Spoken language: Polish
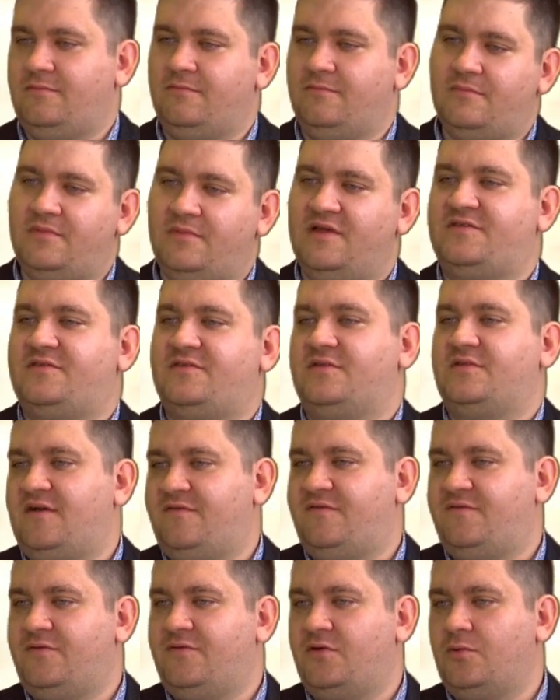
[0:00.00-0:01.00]
jest to
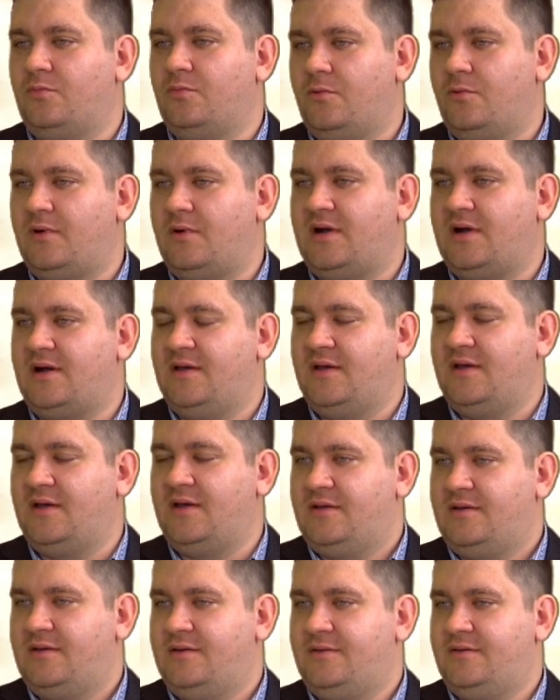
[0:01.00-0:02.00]
taka formuła
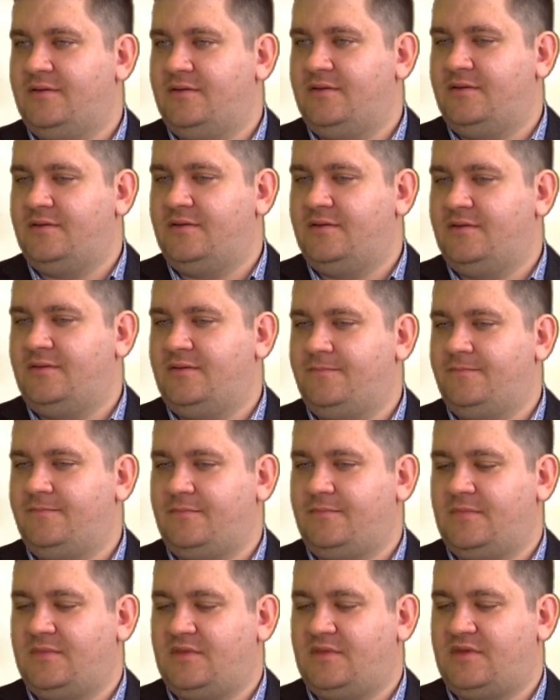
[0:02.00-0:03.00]

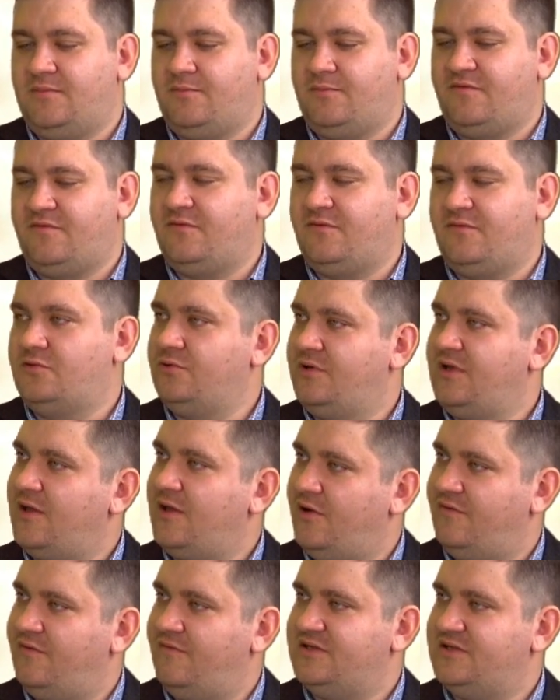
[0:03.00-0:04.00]
typowo
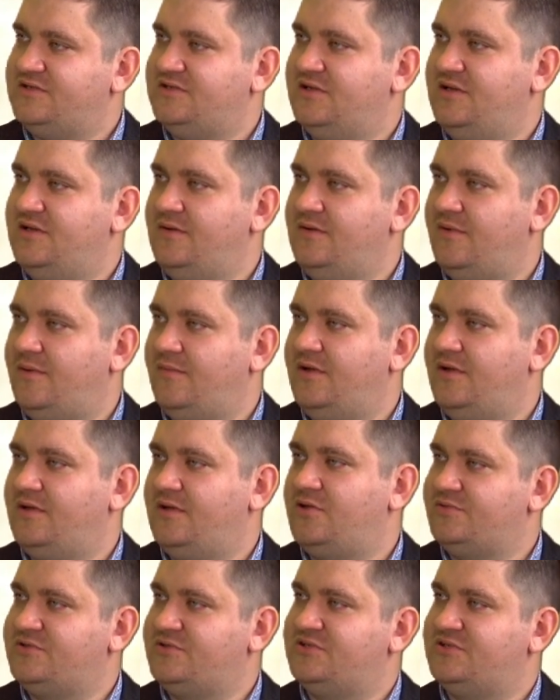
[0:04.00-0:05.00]
turniejowa, czyli mamy
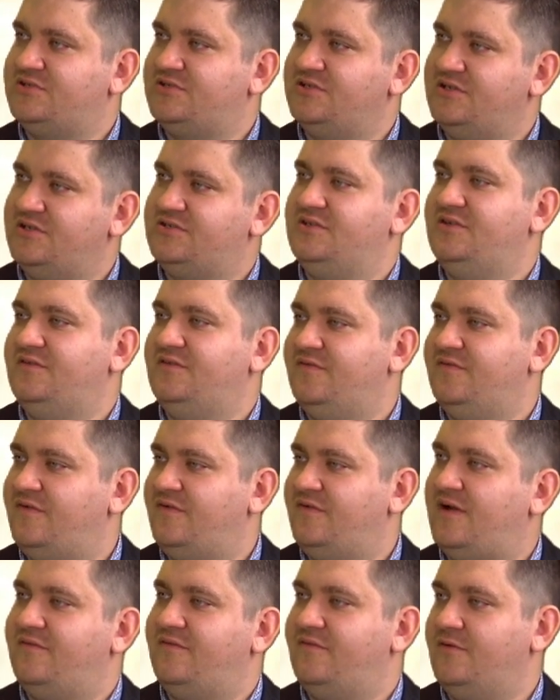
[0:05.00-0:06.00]
top 32
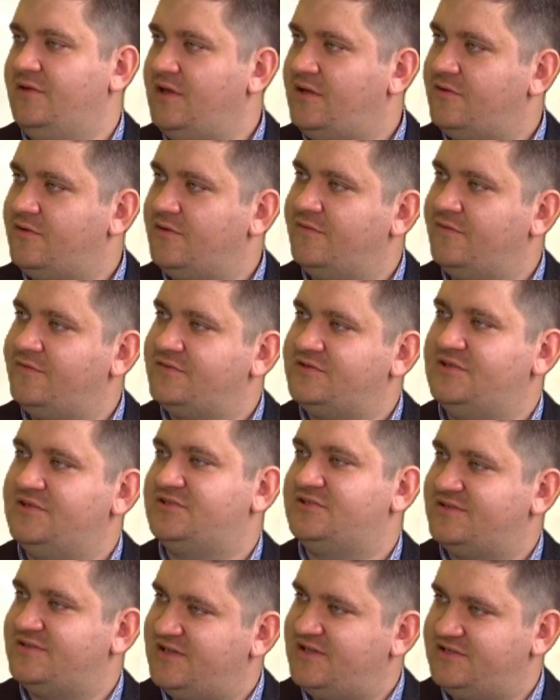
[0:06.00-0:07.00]
zawodników, czyli
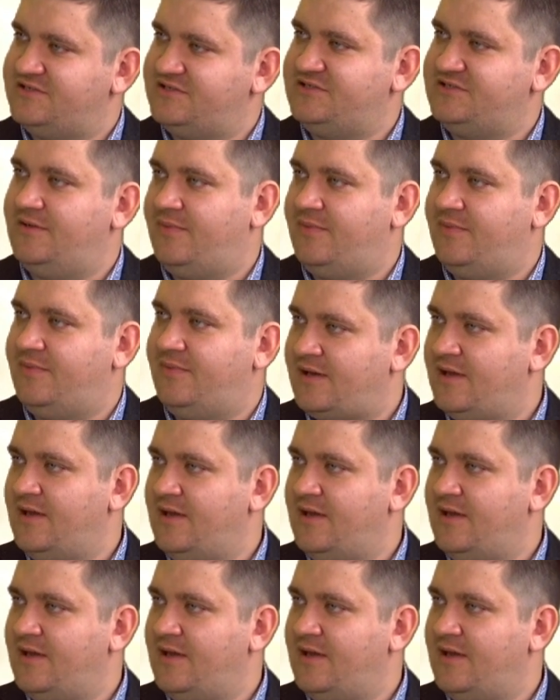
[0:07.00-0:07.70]
16 par.